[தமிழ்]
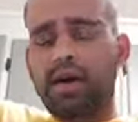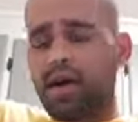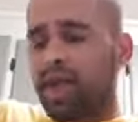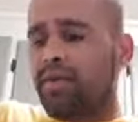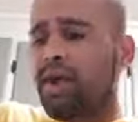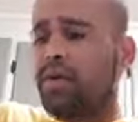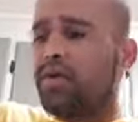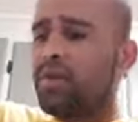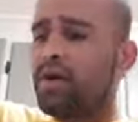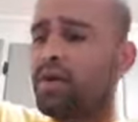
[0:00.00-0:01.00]
இறைவனை
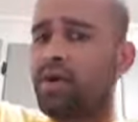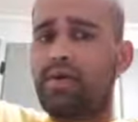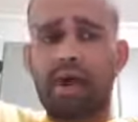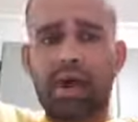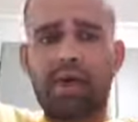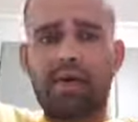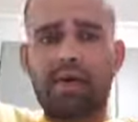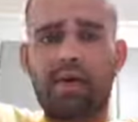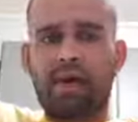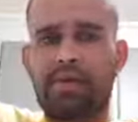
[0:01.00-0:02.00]
கும்பிடுகின்றவர்களாக
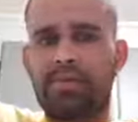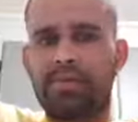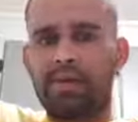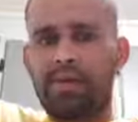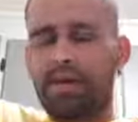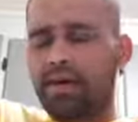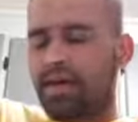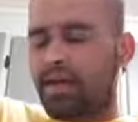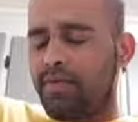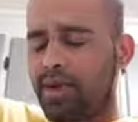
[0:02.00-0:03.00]
இருந்தாலும்
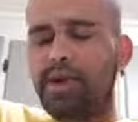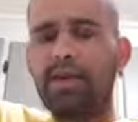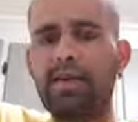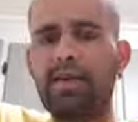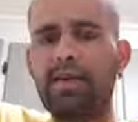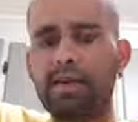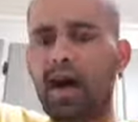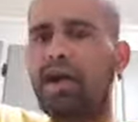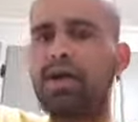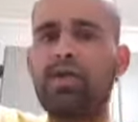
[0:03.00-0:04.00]
இவற்றில்
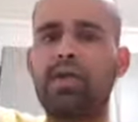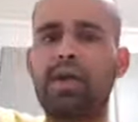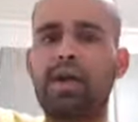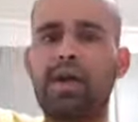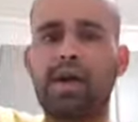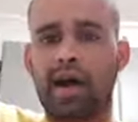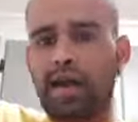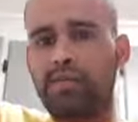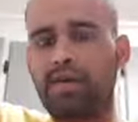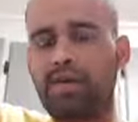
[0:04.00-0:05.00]
தாயினுடைய
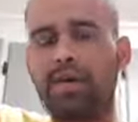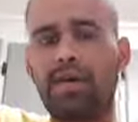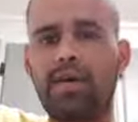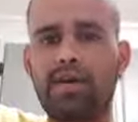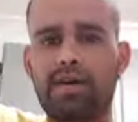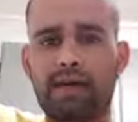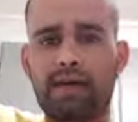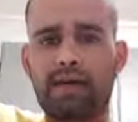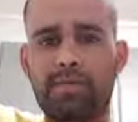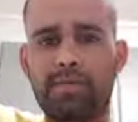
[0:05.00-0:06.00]
அன்பிற்கு ஈடு
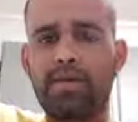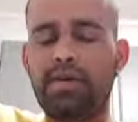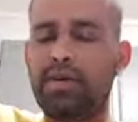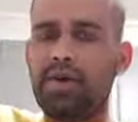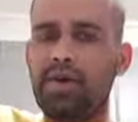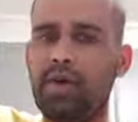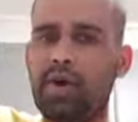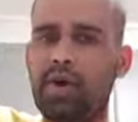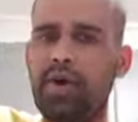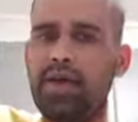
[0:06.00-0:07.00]
இணை என்பது இந்த உலகில்